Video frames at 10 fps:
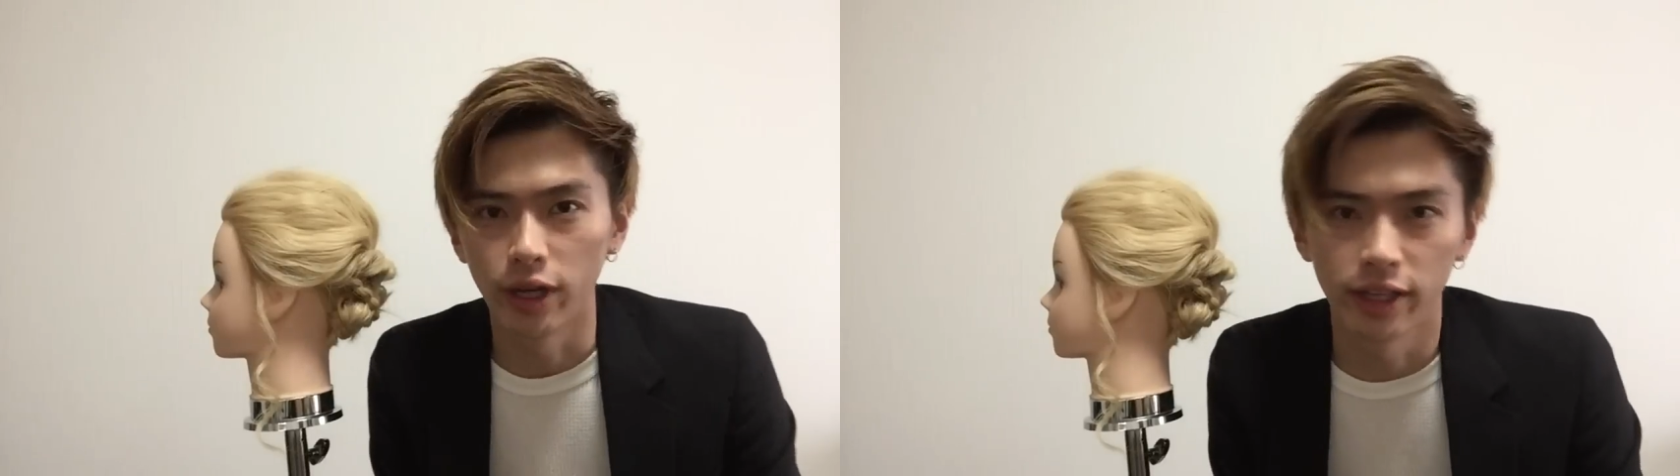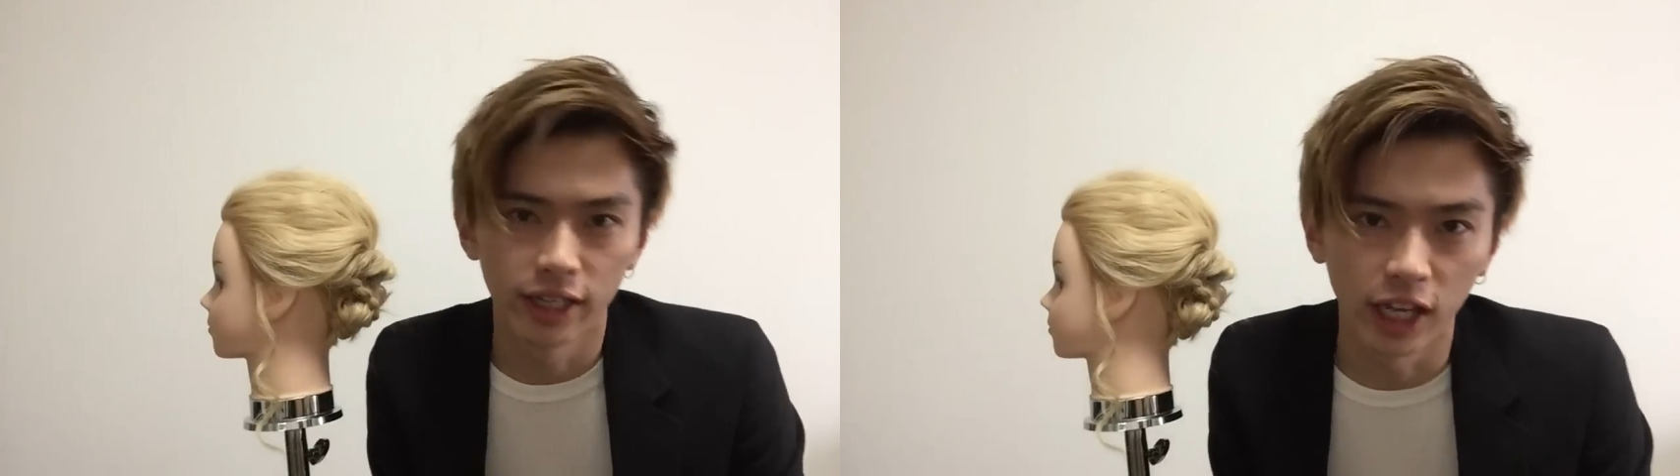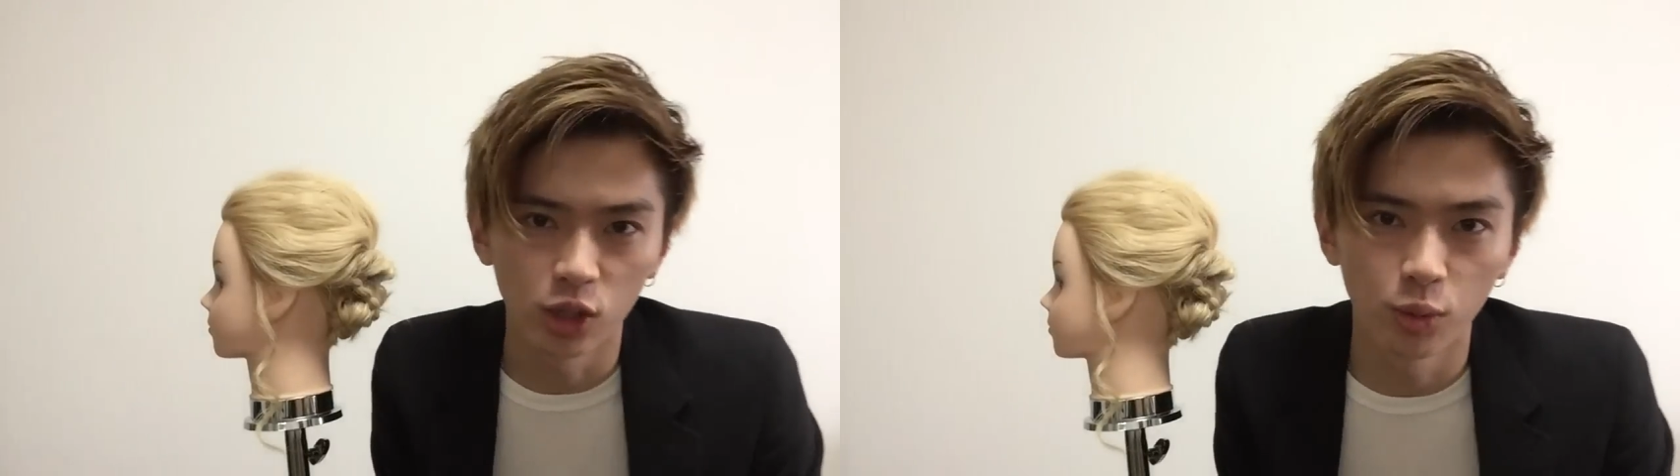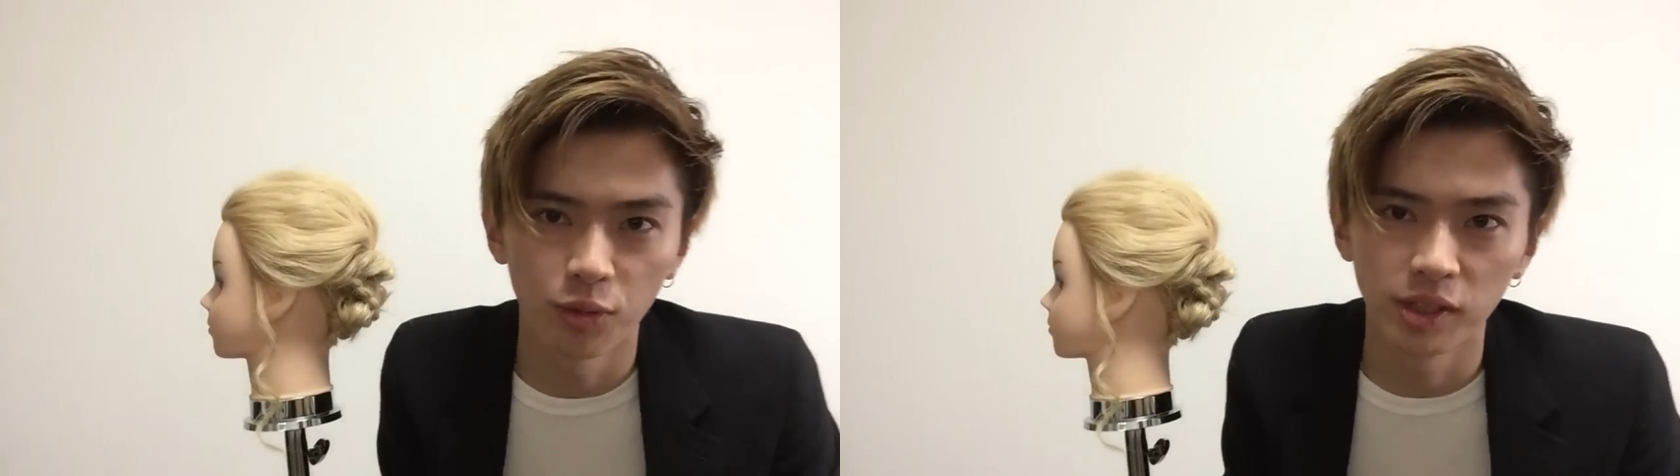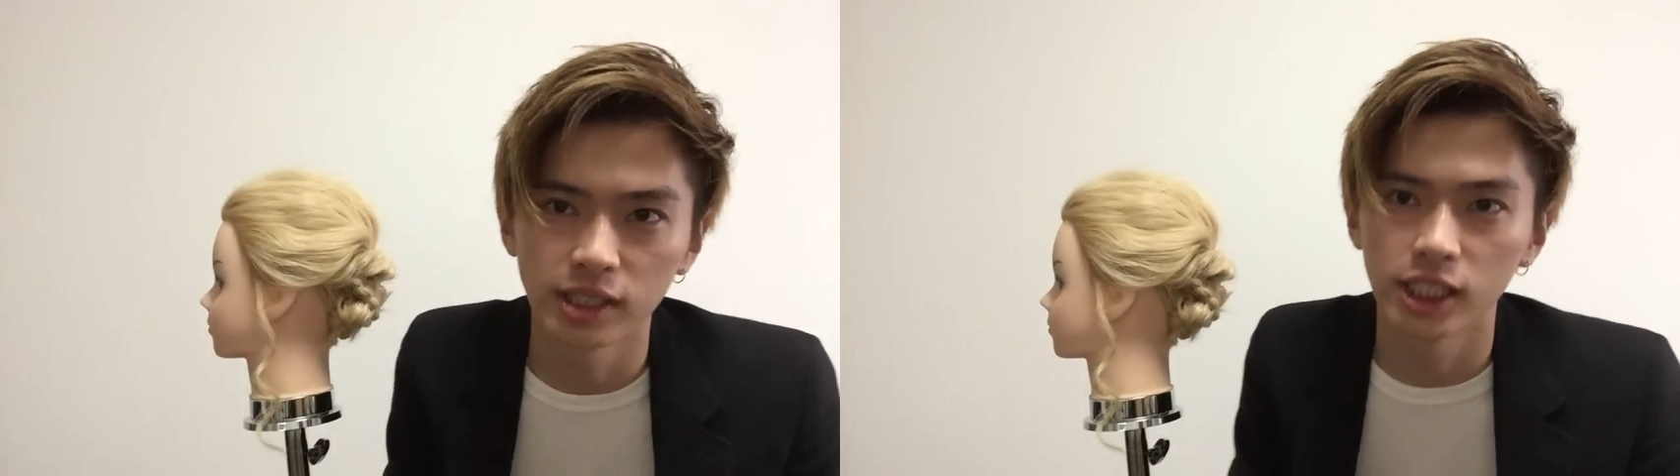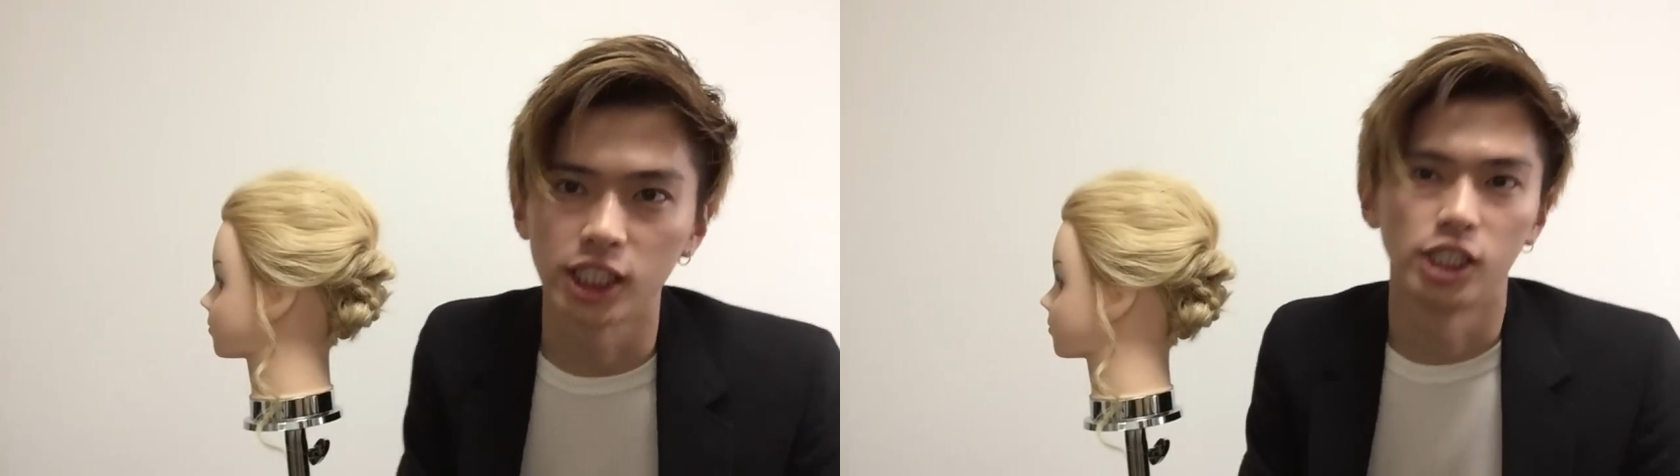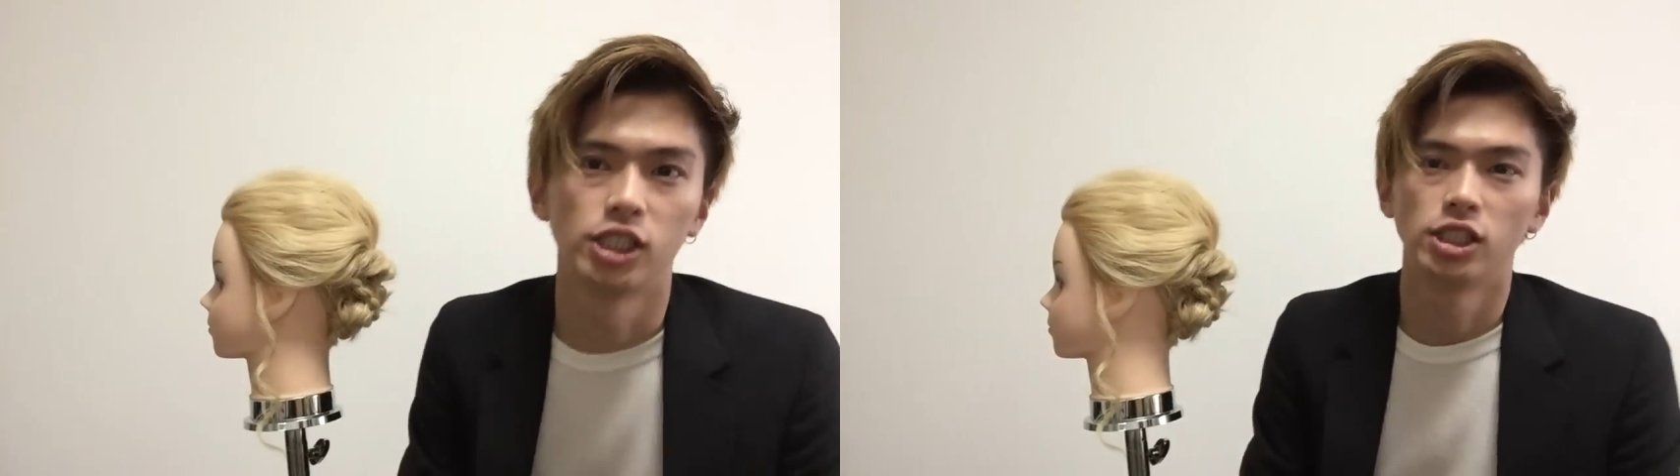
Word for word: やっていきたいと思います